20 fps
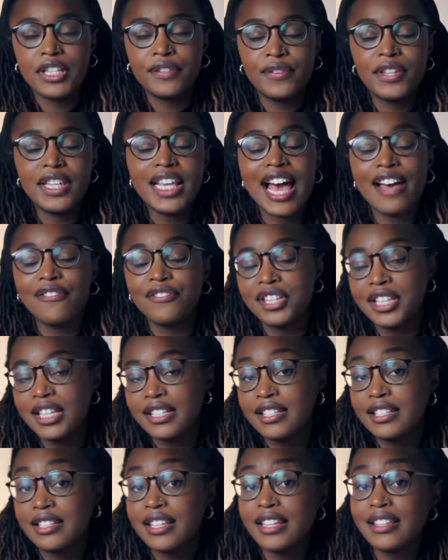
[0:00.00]
fille avait
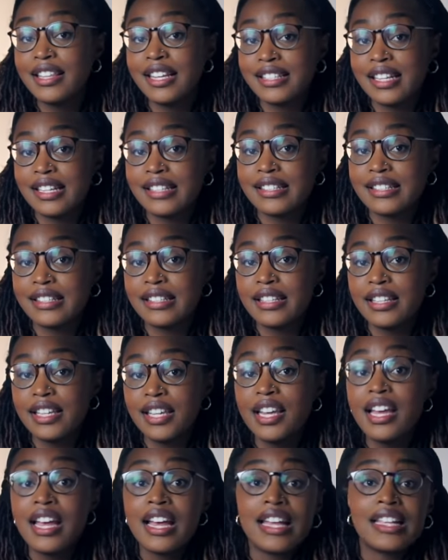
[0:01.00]
décidé
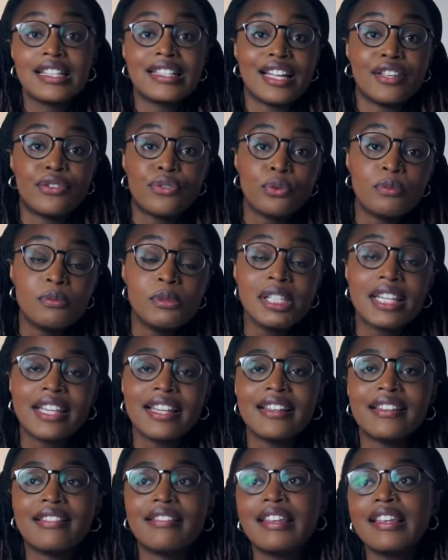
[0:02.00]
d'assassiner Satomi, qui
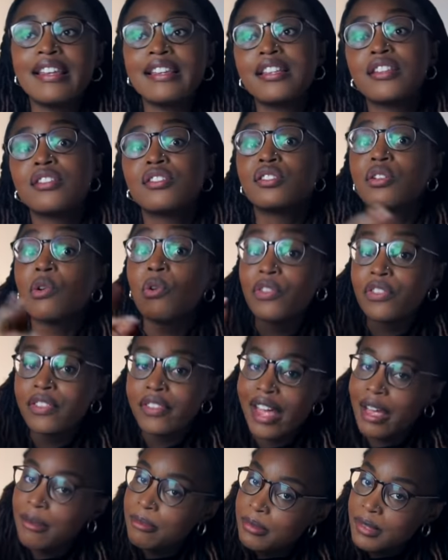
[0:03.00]
était son
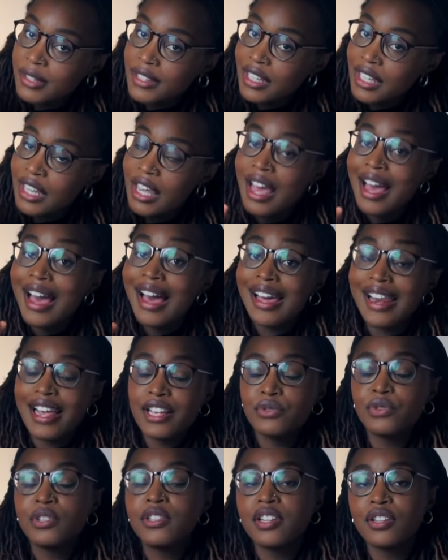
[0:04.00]
amie, à la
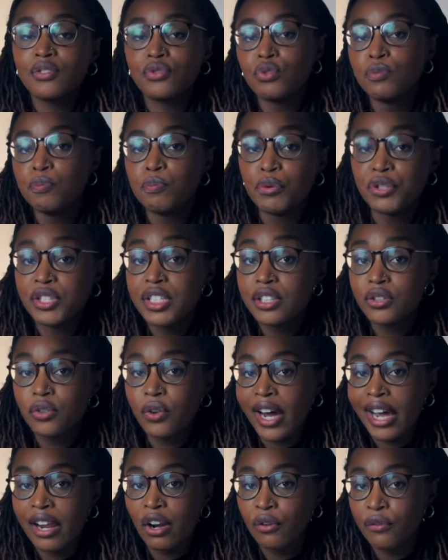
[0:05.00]
suite d'une petite
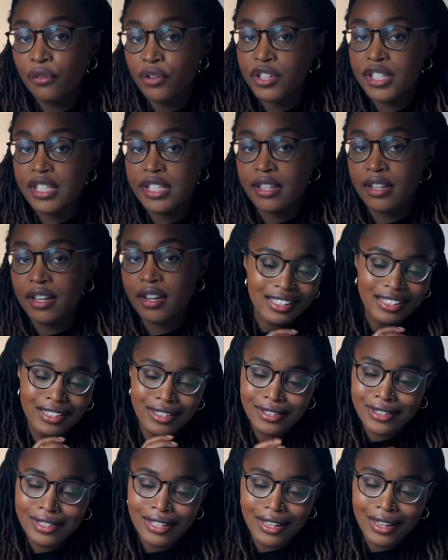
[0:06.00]
querelle enfantine. Il
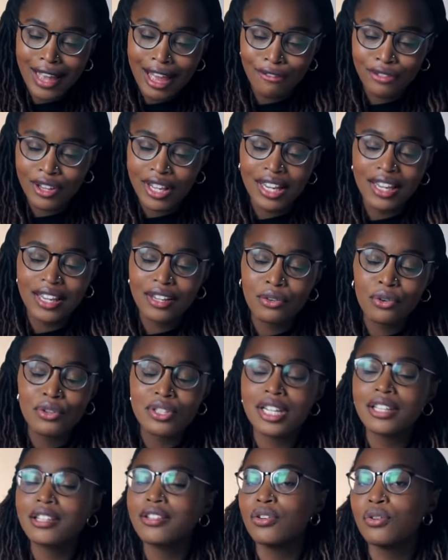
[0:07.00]
s'est avéré que
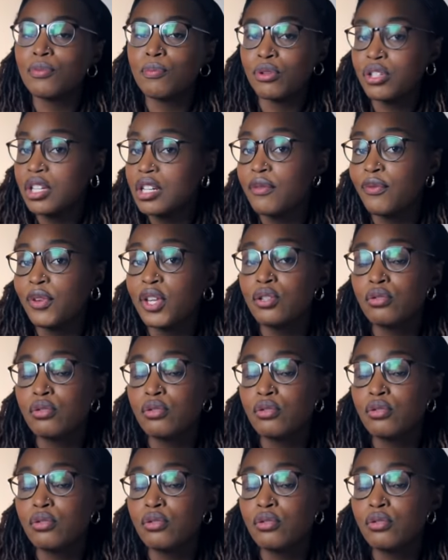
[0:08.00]
cette petite fille